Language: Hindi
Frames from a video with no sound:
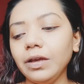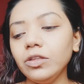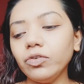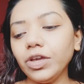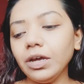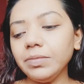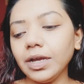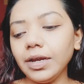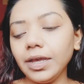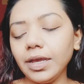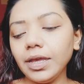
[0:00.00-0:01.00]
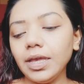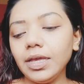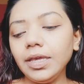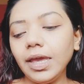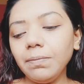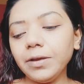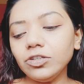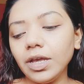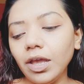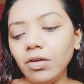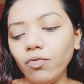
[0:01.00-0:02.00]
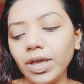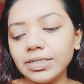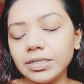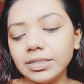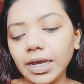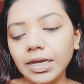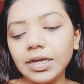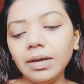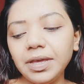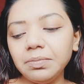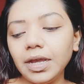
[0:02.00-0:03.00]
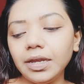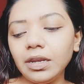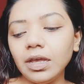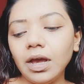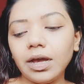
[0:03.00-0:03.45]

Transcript: तो वही हम दिखा रहे हैं ये आपका जो है वेस्ट साइड का मेबिलाइन